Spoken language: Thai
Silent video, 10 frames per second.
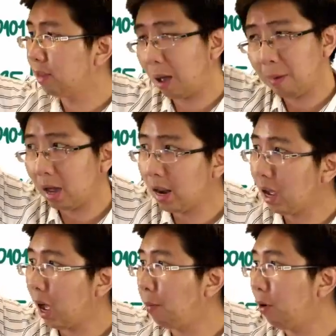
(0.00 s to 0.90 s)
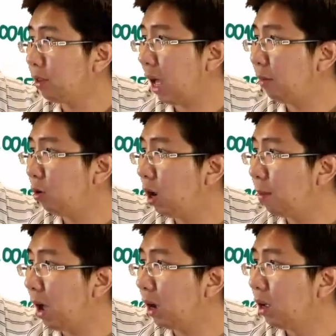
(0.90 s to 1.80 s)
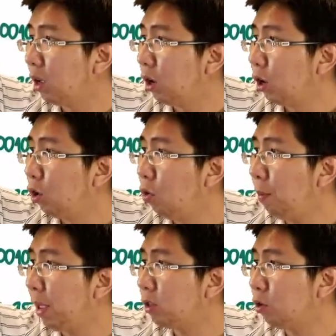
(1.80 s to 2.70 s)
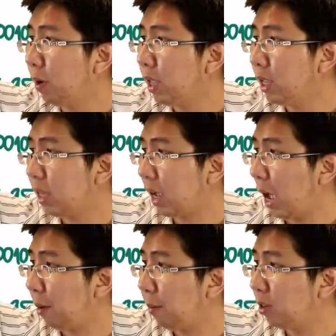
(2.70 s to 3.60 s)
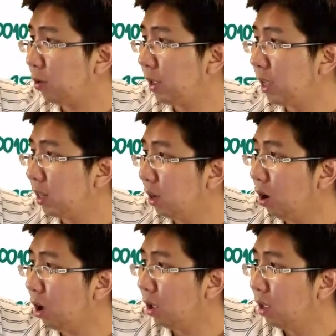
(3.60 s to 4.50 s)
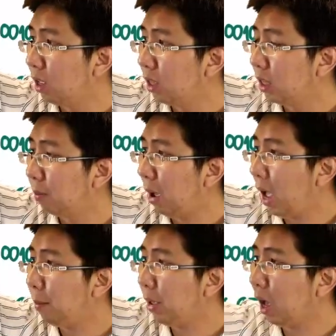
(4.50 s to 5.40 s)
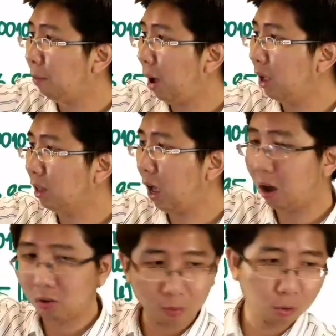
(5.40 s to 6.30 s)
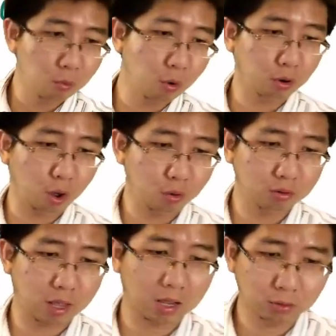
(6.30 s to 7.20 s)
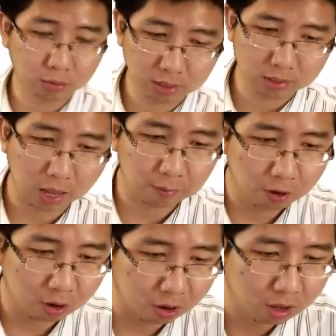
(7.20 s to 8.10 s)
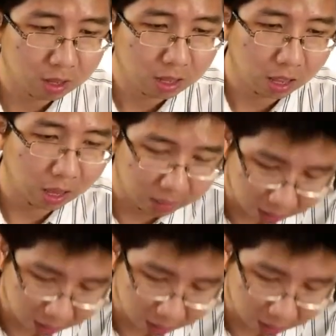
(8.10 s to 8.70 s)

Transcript: มหาได้ครับ เพราะสามเรารู้อะไรบ้าง รู้ว่าเป็นซูเปอร์ฮีทจากการมันเป็นซูเปอร์ฮีทแล้วก็สิบห้าเมกะปาสคาลอุณหภูมิหกร้อยองศา จุดที่สามก็หาได้